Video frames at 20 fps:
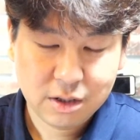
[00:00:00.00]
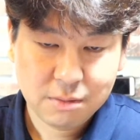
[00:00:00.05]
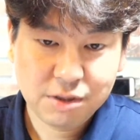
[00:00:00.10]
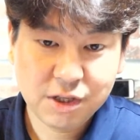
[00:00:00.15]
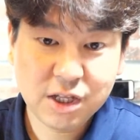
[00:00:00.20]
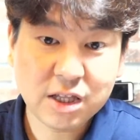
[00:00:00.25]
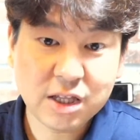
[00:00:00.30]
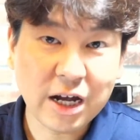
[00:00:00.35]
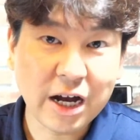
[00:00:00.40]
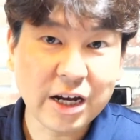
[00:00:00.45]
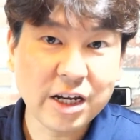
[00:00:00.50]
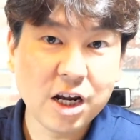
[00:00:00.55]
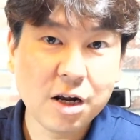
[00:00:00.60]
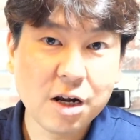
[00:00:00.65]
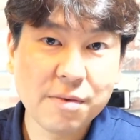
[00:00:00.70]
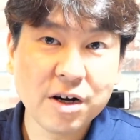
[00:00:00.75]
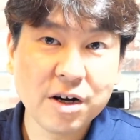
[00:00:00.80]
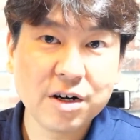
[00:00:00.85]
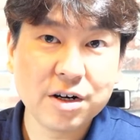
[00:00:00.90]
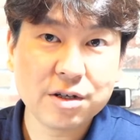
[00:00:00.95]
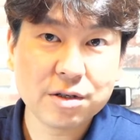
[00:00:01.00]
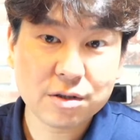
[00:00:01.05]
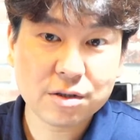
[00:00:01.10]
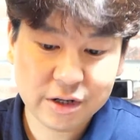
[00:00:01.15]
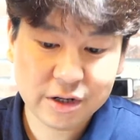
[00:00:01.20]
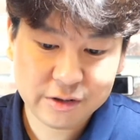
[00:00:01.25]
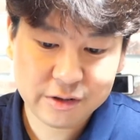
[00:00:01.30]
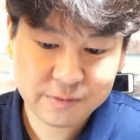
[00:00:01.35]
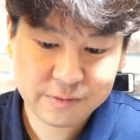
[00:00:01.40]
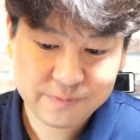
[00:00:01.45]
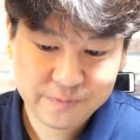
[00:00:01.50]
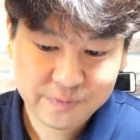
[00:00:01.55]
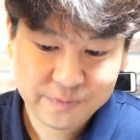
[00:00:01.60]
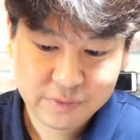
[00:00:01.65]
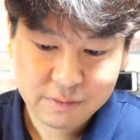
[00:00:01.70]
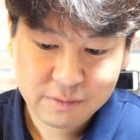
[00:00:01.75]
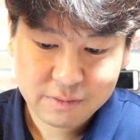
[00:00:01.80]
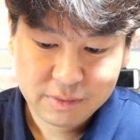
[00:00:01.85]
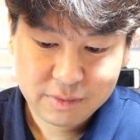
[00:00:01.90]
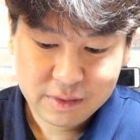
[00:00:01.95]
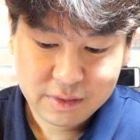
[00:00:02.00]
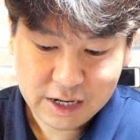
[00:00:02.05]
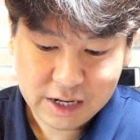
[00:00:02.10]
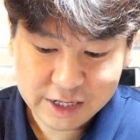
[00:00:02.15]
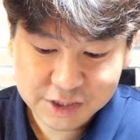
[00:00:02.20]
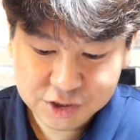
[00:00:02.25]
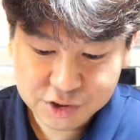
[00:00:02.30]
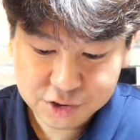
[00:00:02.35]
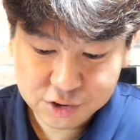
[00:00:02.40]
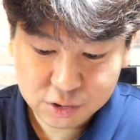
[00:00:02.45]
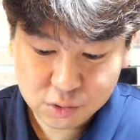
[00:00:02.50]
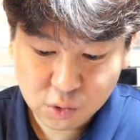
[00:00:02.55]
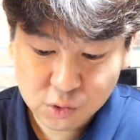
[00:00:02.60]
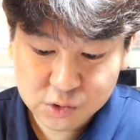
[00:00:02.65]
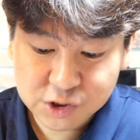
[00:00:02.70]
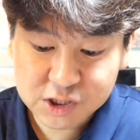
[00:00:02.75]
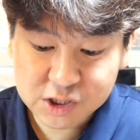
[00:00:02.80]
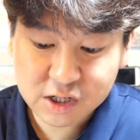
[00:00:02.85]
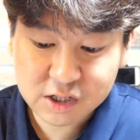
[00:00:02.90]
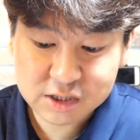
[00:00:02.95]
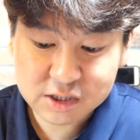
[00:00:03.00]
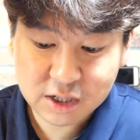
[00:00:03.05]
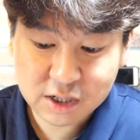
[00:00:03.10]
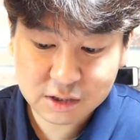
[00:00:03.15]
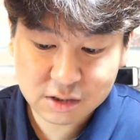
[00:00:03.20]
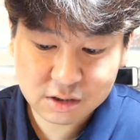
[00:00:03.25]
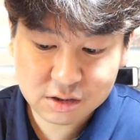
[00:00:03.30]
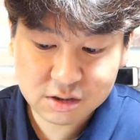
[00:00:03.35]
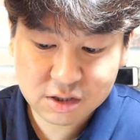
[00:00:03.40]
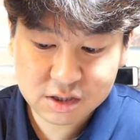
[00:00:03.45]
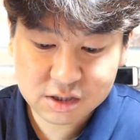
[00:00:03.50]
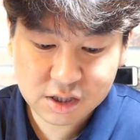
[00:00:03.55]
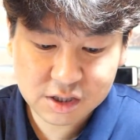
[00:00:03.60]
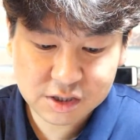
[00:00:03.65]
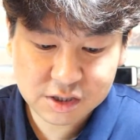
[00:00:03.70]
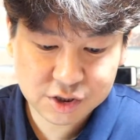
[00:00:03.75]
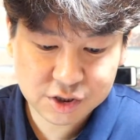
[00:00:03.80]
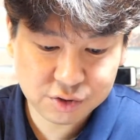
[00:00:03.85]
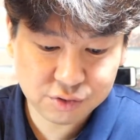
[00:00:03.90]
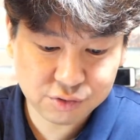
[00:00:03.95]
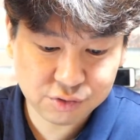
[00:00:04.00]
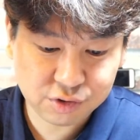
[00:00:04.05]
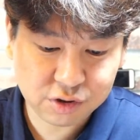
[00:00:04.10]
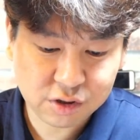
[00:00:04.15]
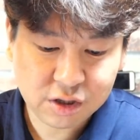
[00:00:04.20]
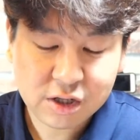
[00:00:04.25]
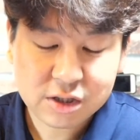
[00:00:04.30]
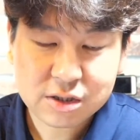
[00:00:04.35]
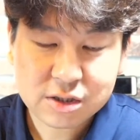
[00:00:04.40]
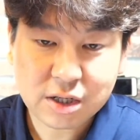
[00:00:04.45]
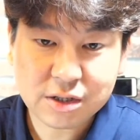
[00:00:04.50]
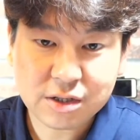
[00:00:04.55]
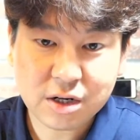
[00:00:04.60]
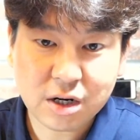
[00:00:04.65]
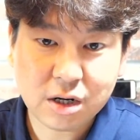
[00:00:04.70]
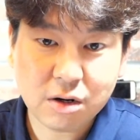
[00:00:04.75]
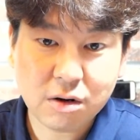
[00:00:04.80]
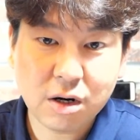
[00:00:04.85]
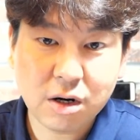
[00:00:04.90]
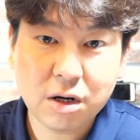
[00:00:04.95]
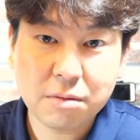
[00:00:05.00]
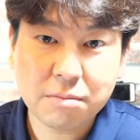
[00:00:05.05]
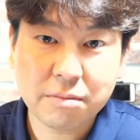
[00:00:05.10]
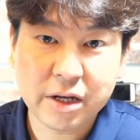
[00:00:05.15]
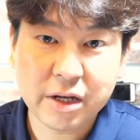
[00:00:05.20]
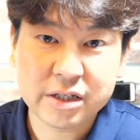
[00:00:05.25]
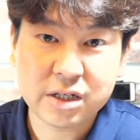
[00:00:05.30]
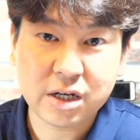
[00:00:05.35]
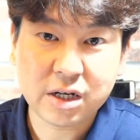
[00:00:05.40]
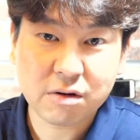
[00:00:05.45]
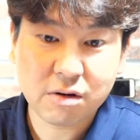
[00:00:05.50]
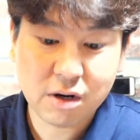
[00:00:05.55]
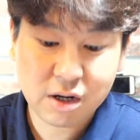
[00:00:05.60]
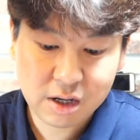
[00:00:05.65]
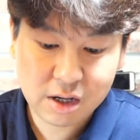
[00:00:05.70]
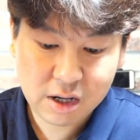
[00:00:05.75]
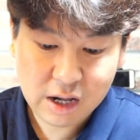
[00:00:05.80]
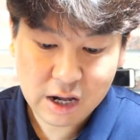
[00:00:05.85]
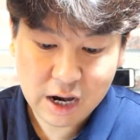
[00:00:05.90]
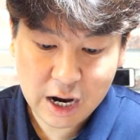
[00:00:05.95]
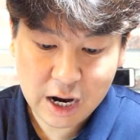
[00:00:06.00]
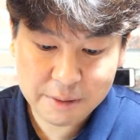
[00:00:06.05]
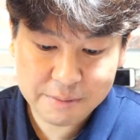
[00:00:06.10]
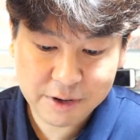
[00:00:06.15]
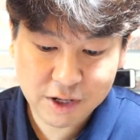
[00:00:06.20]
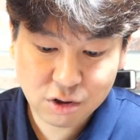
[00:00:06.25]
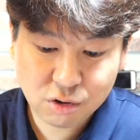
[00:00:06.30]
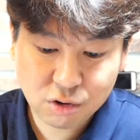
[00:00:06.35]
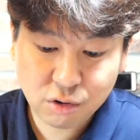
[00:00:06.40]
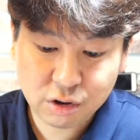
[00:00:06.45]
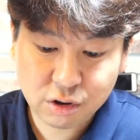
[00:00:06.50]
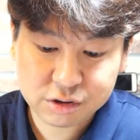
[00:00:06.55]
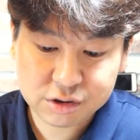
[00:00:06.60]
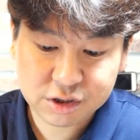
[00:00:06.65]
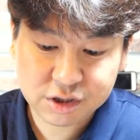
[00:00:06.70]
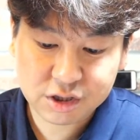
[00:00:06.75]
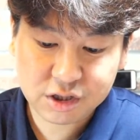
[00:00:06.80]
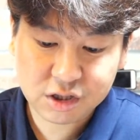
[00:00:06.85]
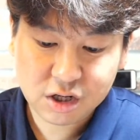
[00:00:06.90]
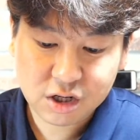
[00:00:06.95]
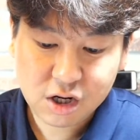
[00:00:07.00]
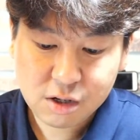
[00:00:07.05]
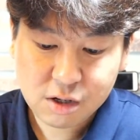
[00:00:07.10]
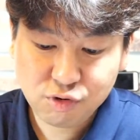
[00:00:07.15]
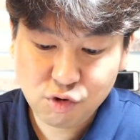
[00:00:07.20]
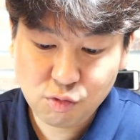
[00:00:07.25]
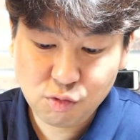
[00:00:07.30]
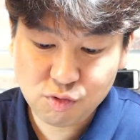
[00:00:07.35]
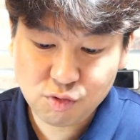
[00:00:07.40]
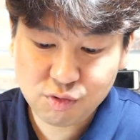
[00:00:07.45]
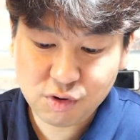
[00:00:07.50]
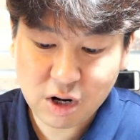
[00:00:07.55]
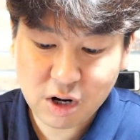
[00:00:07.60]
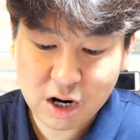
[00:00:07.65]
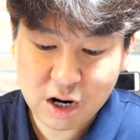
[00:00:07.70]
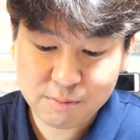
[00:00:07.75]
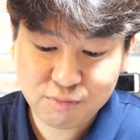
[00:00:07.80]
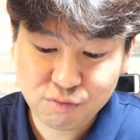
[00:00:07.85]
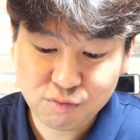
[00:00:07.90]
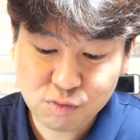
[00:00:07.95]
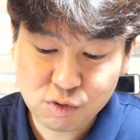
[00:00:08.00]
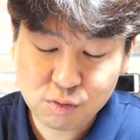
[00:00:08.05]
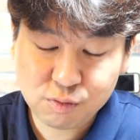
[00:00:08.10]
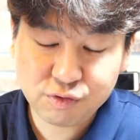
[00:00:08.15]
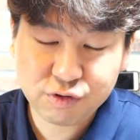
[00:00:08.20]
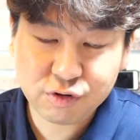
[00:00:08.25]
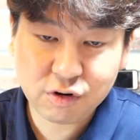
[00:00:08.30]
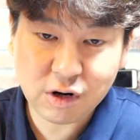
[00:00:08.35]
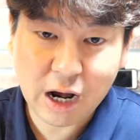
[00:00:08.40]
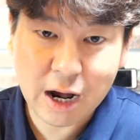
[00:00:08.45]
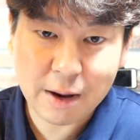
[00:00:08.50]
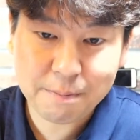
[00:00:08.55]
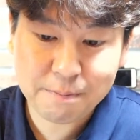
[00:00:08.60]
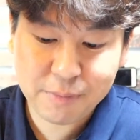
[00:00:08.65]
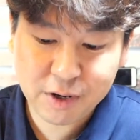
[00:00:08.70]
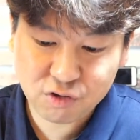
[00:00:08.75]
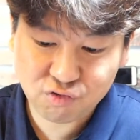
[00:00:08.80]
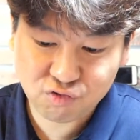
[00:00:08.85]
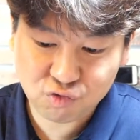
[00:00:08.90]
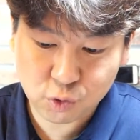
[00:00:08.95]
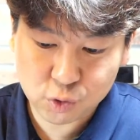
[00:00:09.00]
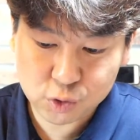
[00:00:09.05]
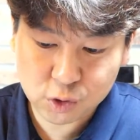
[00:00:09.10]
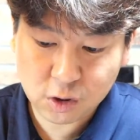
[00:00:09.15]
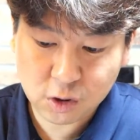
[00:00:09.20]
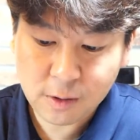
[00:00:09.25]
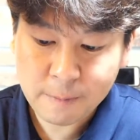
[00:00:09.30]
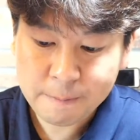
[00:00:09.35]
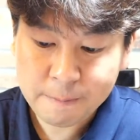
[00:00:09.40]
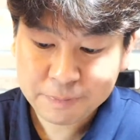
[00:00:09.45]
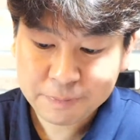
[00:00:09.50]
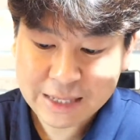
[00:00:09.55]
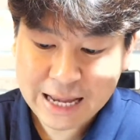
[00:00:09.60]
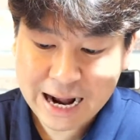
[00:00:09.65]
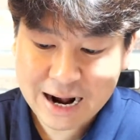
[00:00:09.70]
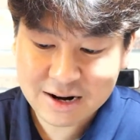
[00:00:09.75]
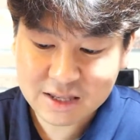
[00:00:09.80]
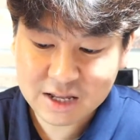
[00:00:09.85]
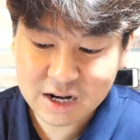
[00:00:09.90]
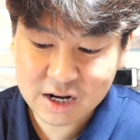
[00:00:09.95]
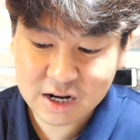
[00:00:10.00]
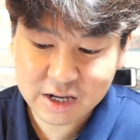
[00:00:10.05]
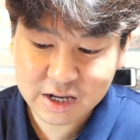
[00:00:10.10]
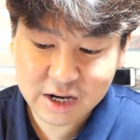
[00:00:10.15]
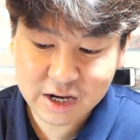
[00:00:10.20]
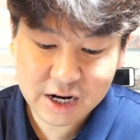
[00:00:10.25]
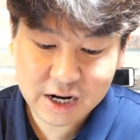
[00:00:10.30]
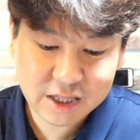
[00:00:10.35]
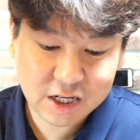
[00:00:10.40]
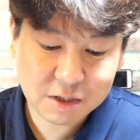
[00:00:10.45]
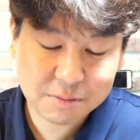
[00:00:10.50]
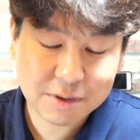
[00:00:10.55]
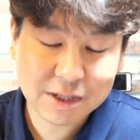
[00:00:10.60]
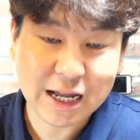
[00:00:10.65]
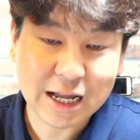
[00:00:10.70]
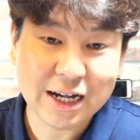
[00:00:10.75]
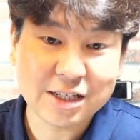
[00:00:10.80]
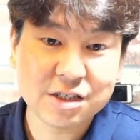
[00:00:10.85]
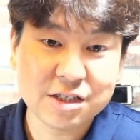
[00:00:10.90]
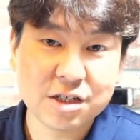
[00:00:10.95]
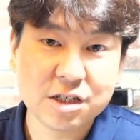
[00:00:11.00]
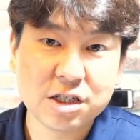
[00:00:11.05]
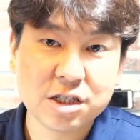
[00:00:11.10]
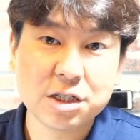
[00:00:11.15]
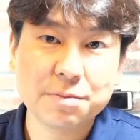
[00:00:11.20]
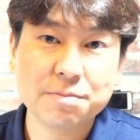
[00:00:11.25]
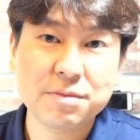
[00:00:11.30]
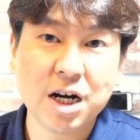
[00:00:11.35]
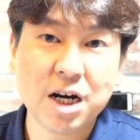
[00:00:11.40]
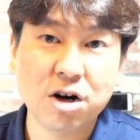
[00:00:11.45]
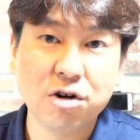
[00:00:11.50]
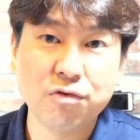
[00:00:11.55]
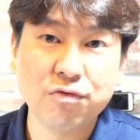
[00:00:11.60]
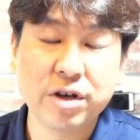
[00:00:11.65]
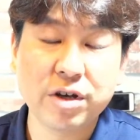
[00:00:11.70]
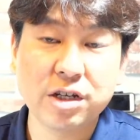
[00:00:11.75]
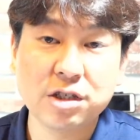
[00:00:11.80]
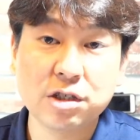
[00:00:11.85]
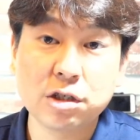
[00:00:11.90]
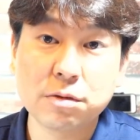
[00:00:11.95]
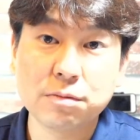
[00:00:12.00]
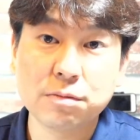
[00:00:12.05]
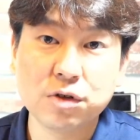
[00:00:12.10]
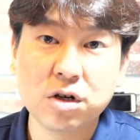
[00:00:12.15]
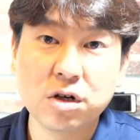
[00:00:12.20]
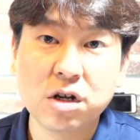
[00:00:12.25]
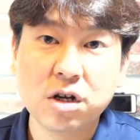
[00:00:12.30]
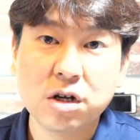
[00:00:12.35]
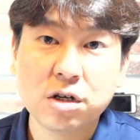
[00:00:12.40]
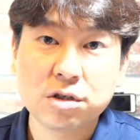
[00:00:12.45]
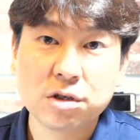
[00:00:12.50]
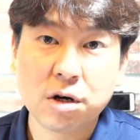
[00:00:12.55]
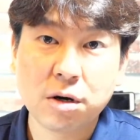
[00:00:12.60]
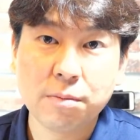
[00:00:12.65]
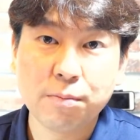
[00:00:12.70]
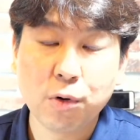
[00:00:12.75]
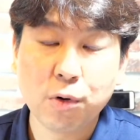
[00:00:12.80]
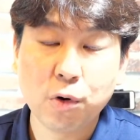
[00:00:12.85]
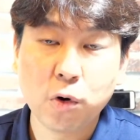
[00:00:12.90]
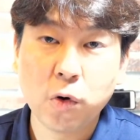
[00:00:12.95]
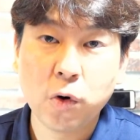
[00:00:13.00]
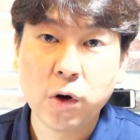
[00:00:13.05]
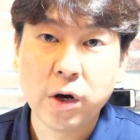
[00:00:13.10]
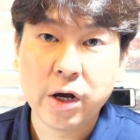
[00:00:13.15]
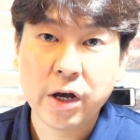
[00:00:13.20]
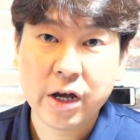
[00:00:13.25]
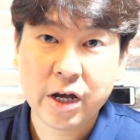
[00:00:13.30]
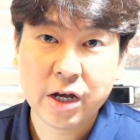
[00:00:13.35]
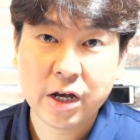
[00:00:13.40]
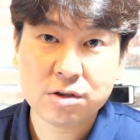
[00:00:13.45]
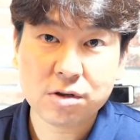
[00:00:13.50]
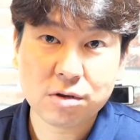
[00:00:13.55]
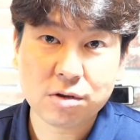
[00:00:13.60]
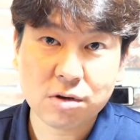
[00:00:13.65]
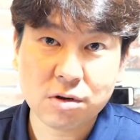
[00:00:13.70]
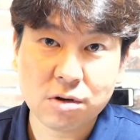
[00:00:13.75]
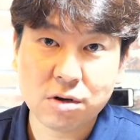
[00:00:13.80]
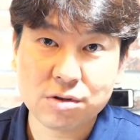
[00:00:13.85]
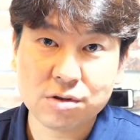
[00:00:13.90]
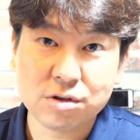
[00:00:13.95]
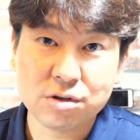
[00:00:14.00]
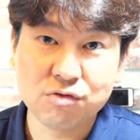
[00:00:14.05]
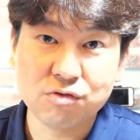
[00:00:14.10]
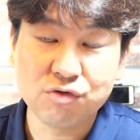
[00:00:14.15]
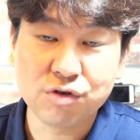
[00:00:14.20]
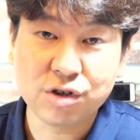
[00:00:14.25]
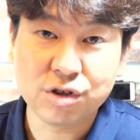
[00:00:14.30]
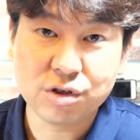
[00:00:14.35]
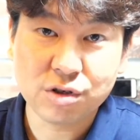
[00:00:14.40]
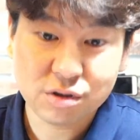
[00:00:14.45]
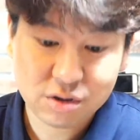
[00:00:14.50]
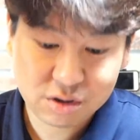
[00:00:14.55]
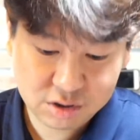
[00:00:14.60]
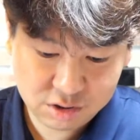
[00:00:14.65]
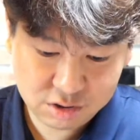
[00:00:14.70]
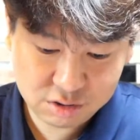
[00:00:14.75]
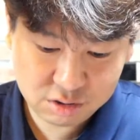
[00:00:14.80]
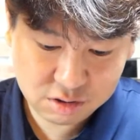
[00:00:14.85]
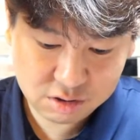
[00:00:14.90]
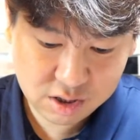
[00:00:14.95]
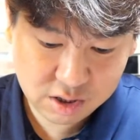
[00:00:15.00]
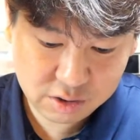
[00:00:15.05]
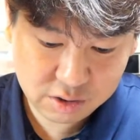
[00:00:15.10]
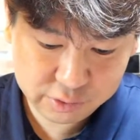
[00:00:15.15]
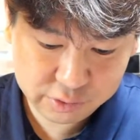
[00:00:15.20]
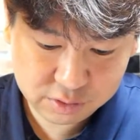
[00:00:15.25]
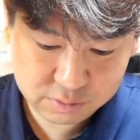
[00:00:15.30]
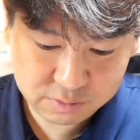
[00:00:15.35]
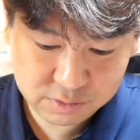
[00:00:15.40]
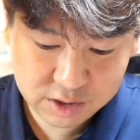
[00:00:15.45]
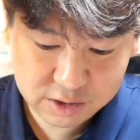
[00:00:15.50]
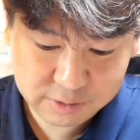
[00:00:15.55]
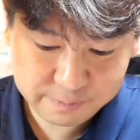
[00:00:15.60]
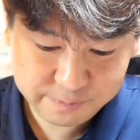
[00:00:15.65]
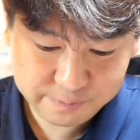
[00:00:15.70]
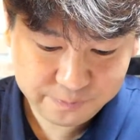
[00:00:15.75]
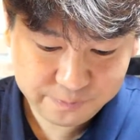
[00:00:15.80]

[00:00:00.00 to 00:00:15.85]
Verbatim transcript: 비단 다니엘만 그랬을까요? 아니죠. 동시대를 살았던 그의 세 친구들 사드락과 메삭과 아벤느고 역시 풀무불, 아, 풀물불을 앞에 두고서 당당하게 하나님의 다스리심 가운데 있음을 선포했었던 것을 우리는 기억하고 있습니다.